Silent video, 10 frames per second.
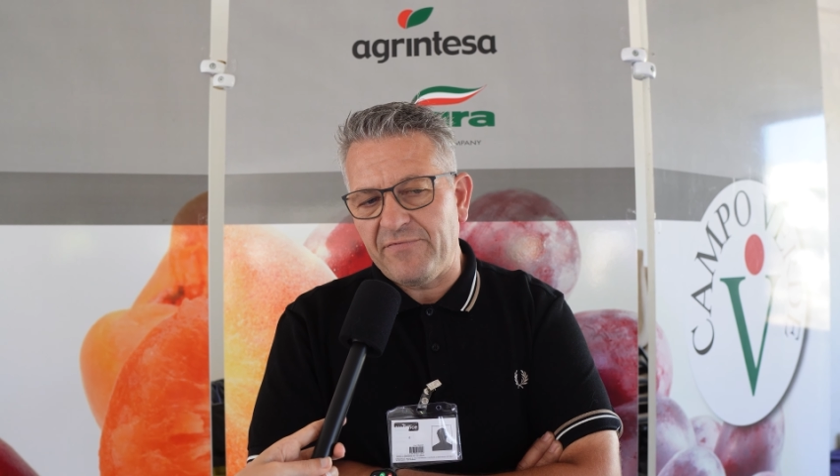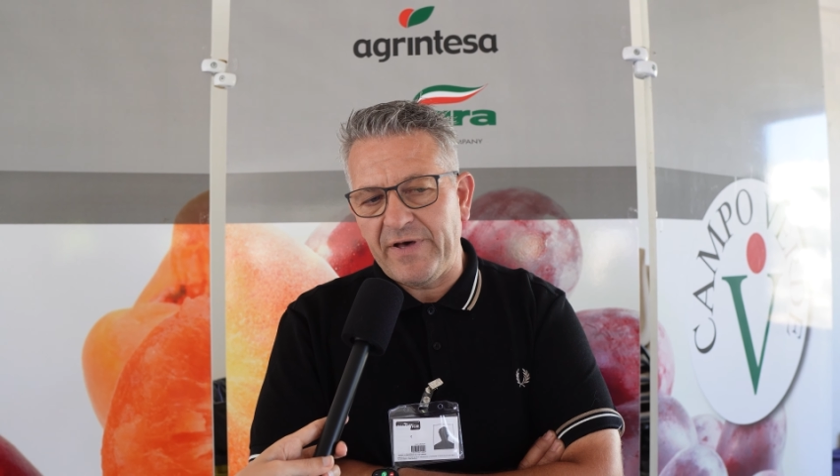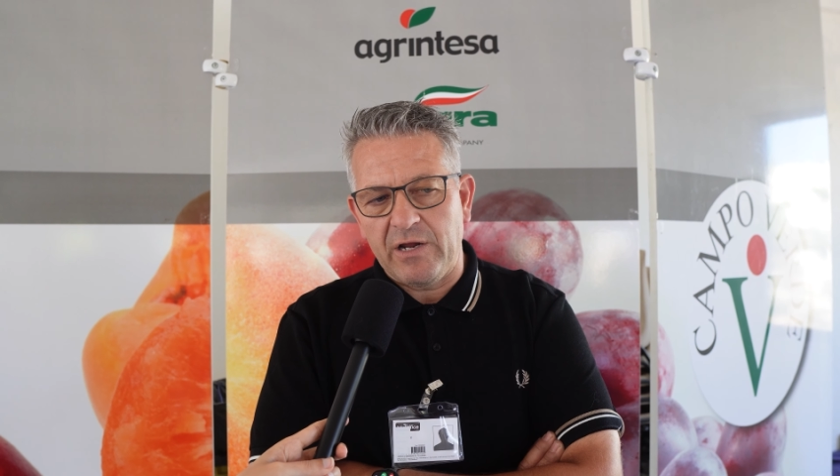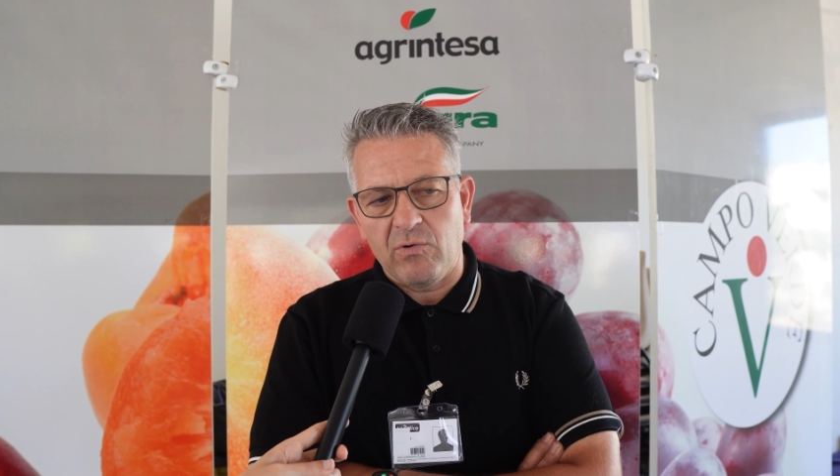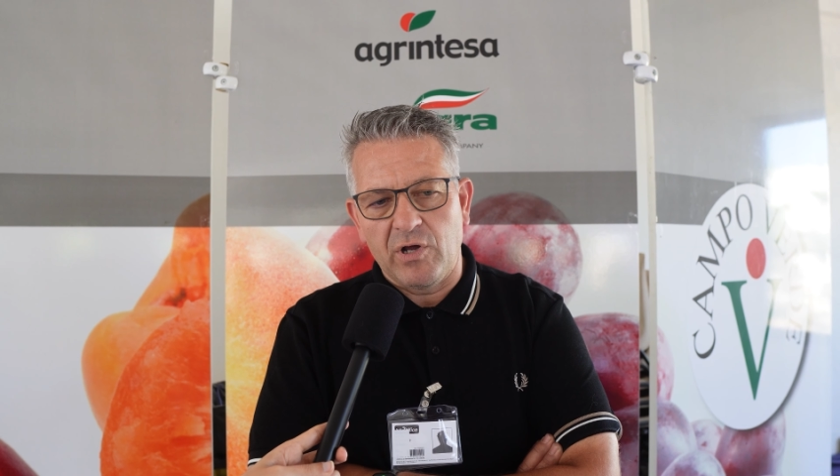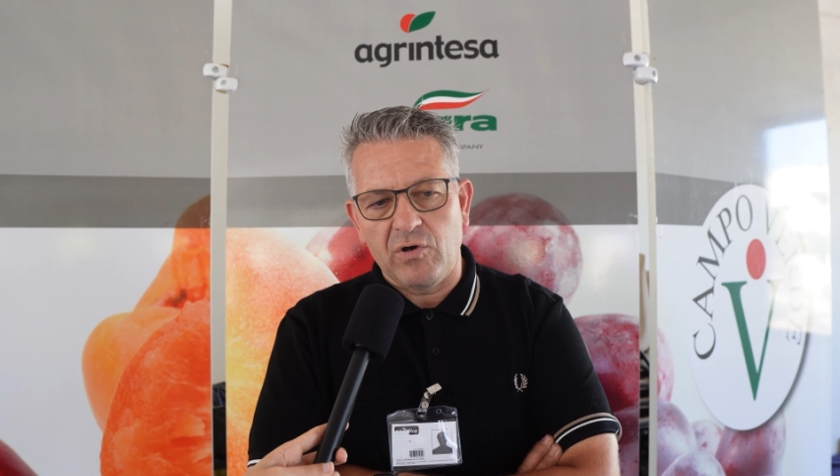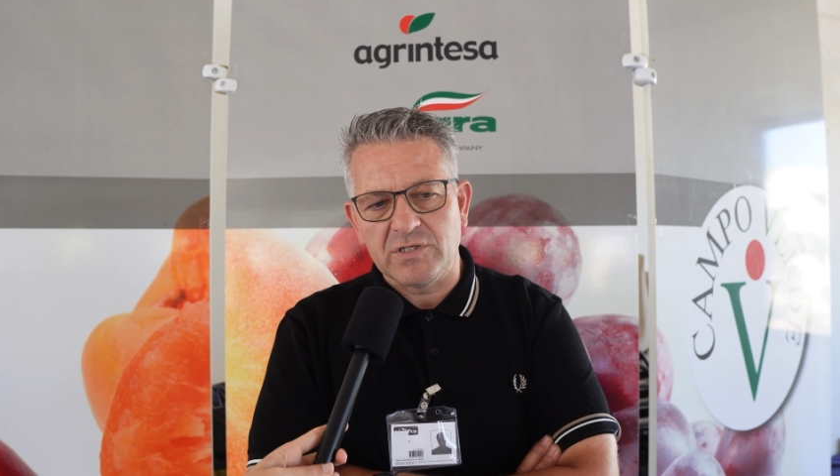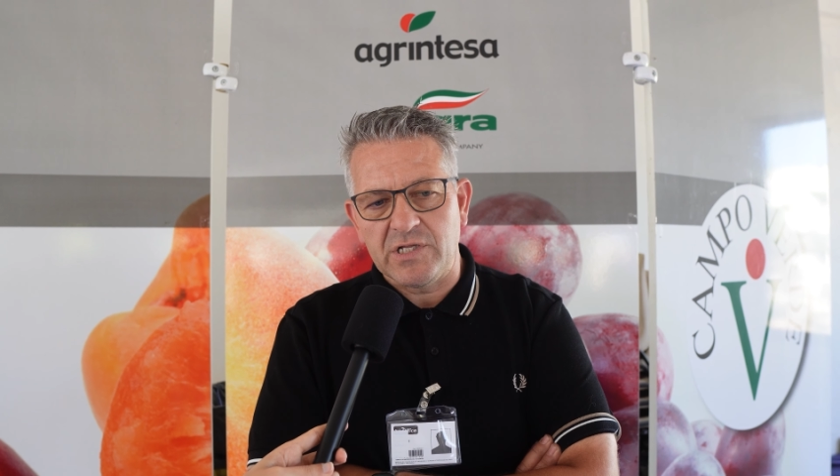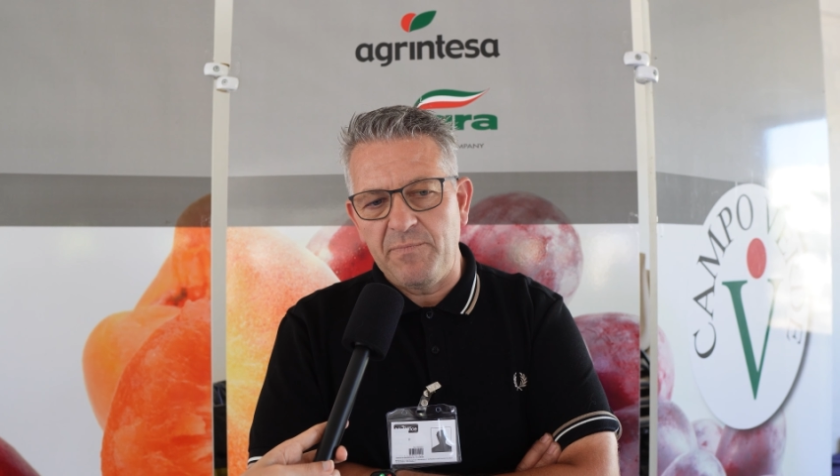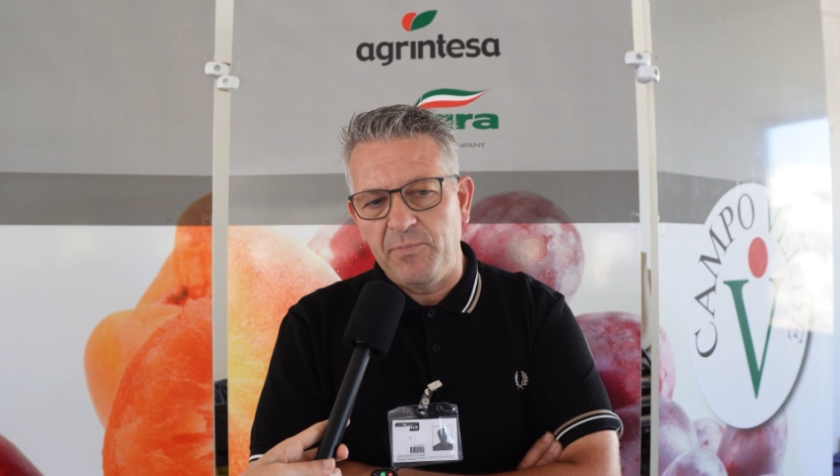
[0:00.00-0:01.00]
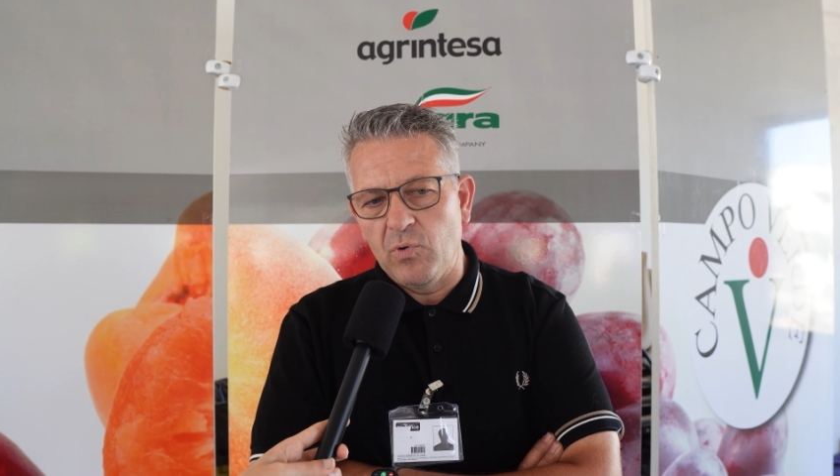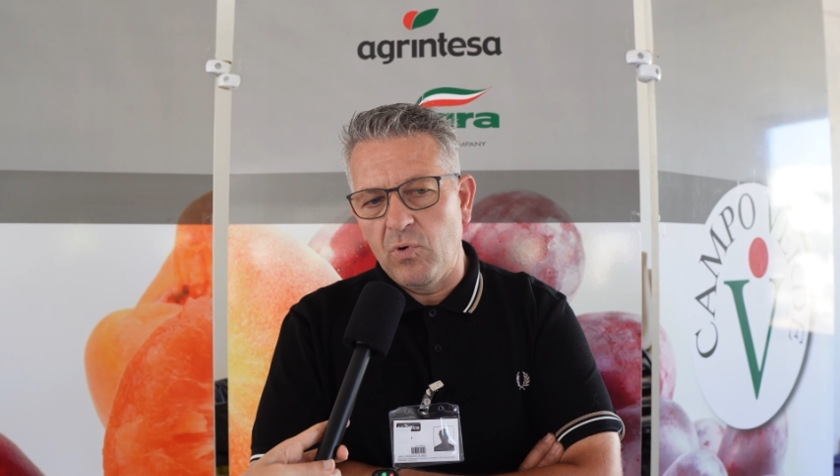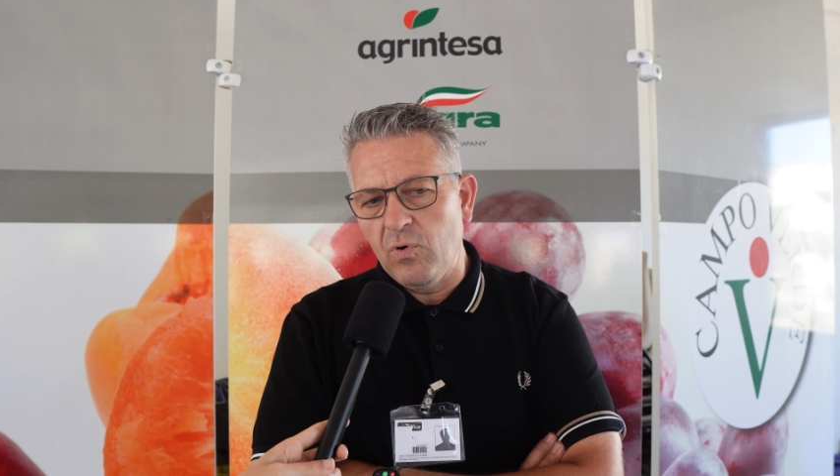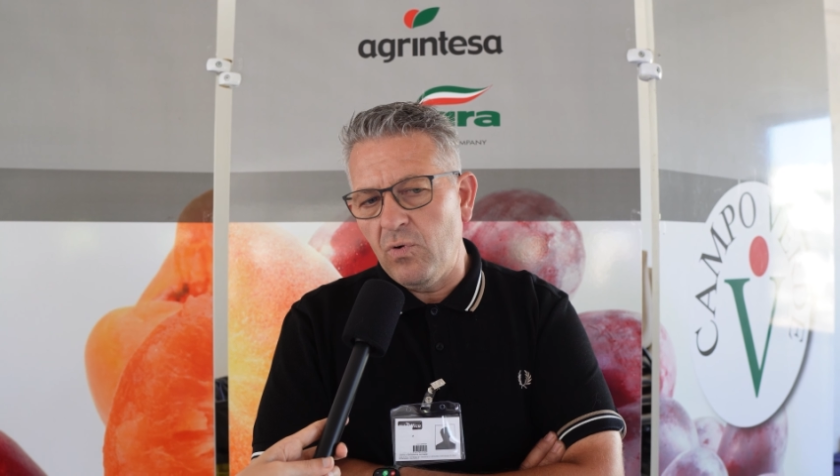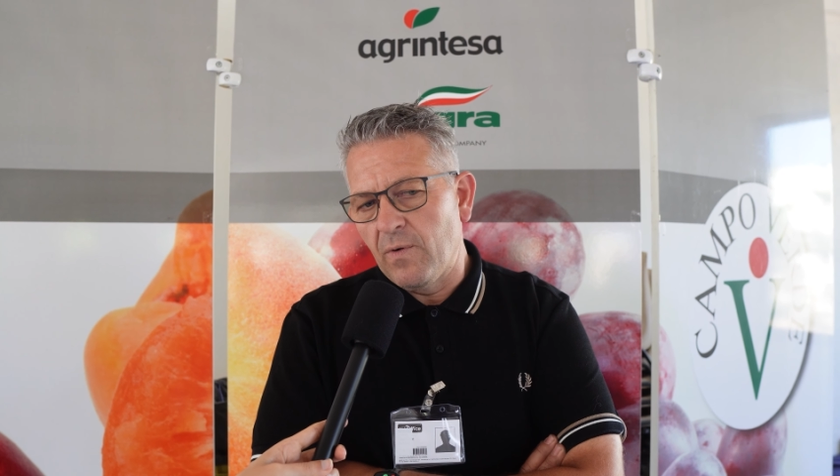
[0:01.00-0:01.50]
fare qualcosa di
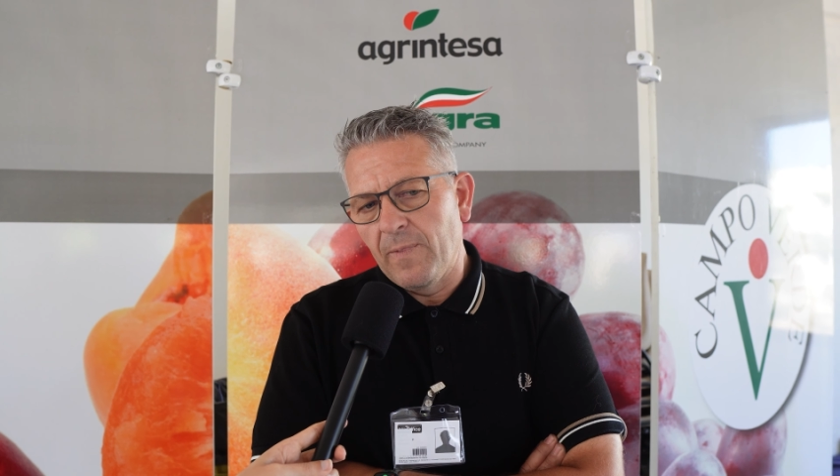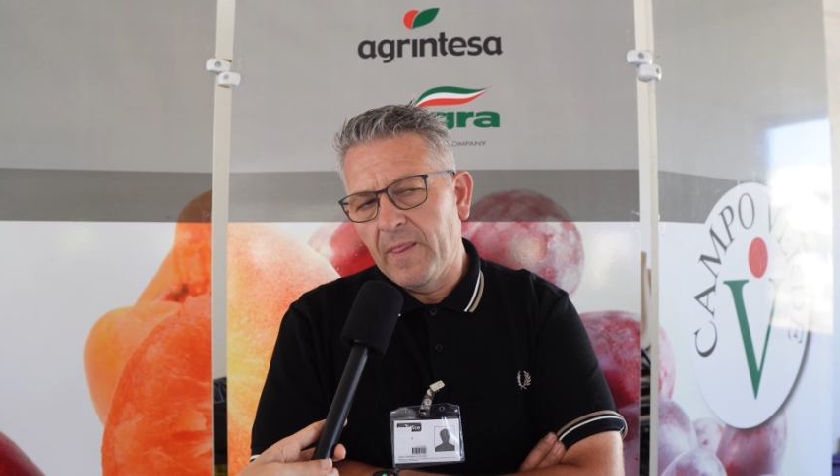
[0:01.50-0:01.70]
più,